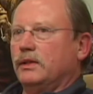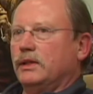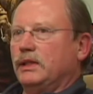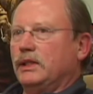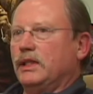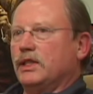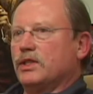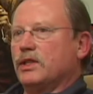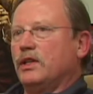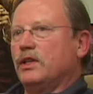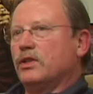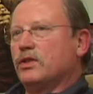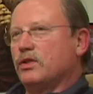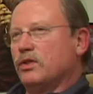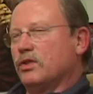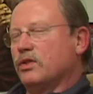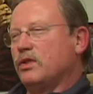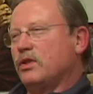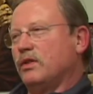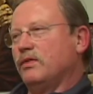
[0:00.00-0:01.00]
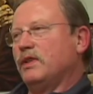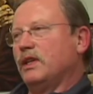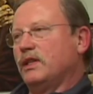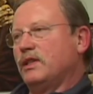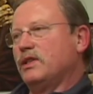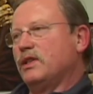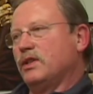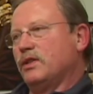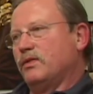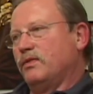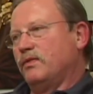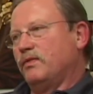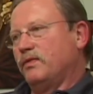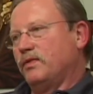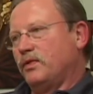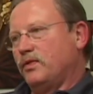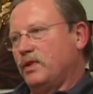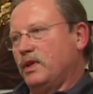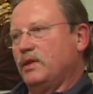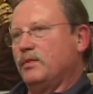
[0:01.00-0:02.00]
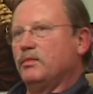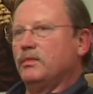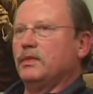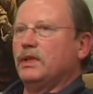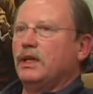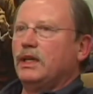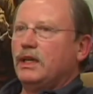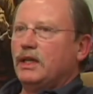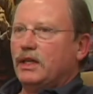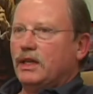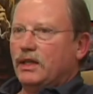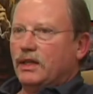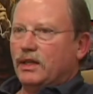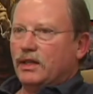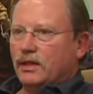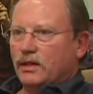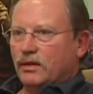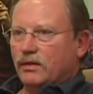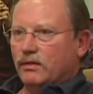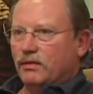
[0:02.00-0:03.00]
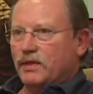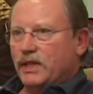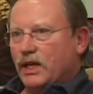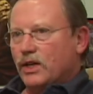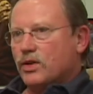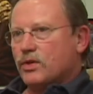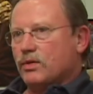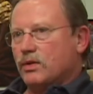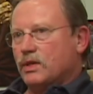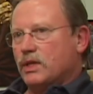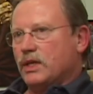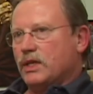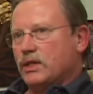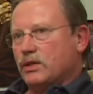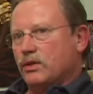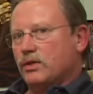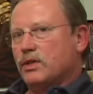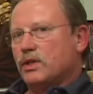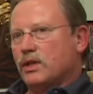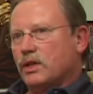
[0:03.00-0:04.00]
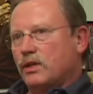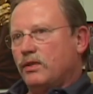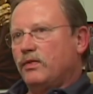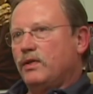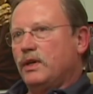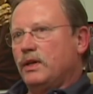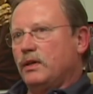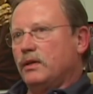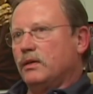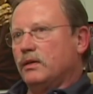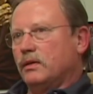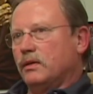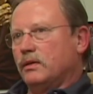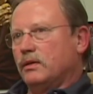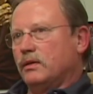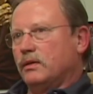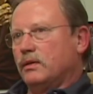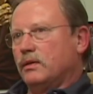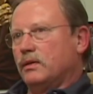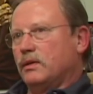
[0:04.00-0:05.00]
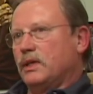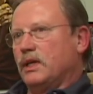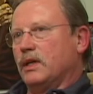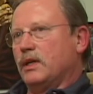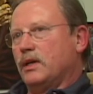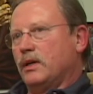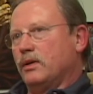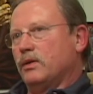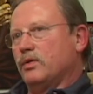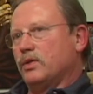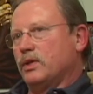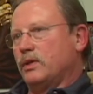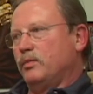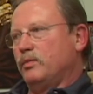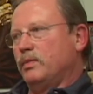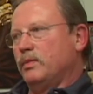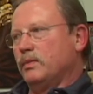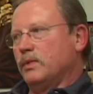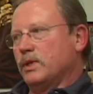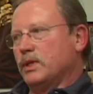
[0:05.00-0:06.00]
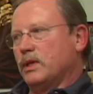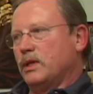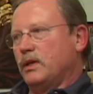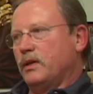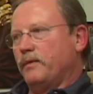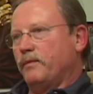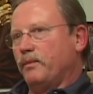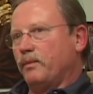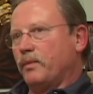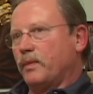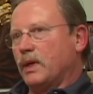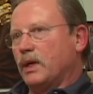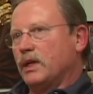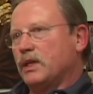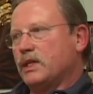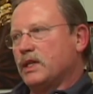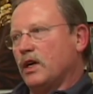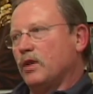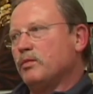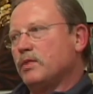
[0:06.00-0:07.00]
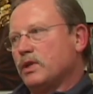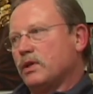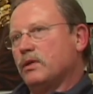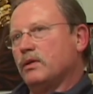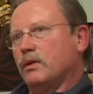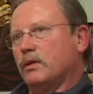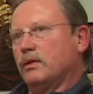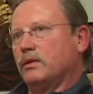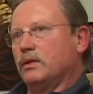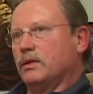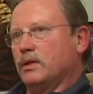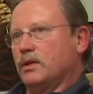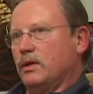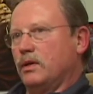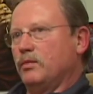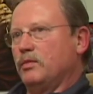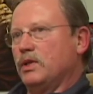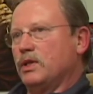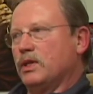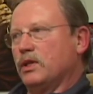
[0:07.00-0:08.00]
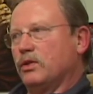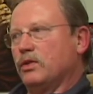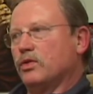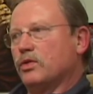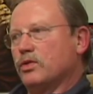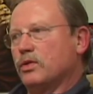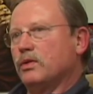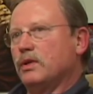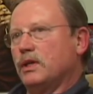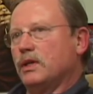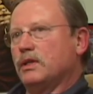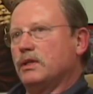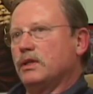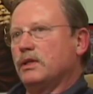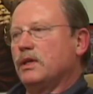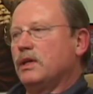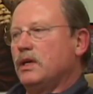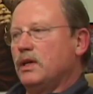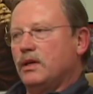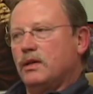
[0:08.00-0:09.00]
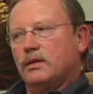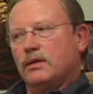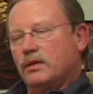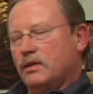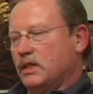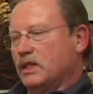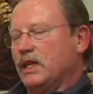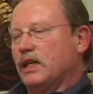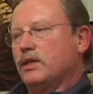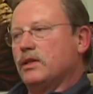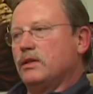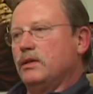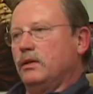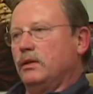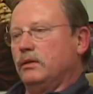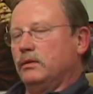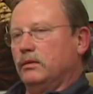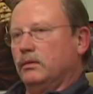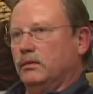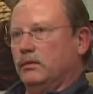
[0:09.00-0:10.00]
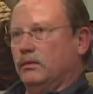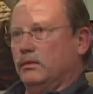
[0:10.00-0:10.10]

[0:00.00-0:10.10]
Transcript: Jeżeli cośkolwiek gdzieś w twoim wnętrzu, gdzieś coś tkwi takiego, że, że chciałbyś to zrobić, że to czujesz, zacznij.